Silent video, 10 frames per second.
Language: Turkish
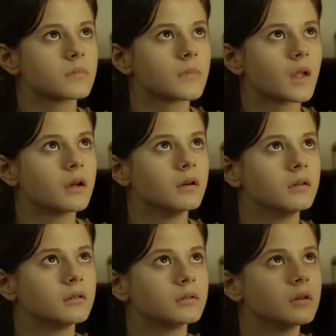Ver şunu
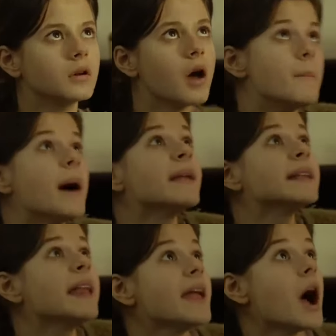diyorum sana ya. Bana
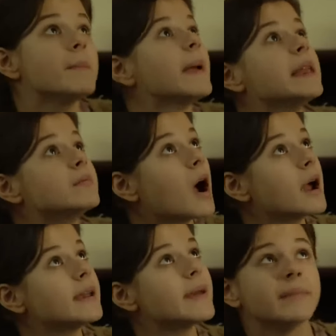ne ya? Benim
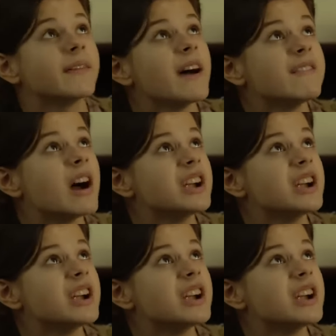karnem neden